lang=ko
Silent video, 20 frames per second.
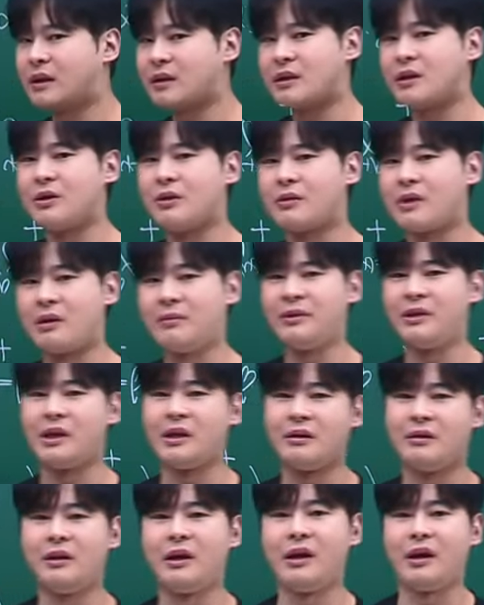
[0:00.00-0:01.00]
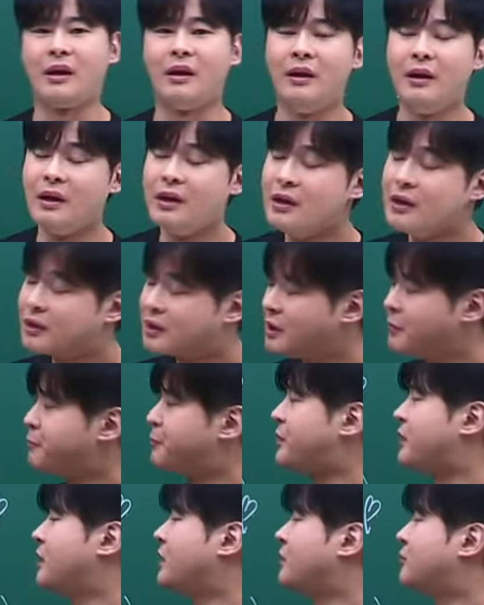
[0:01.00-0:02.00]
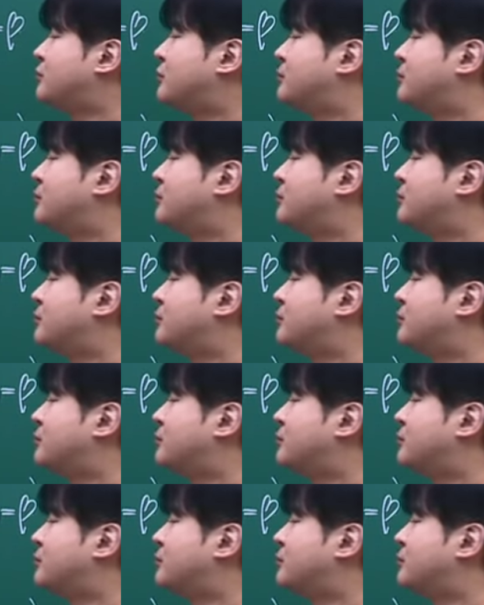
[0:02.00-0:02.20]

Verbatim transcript: 딱 기억하면 되는데 그 비는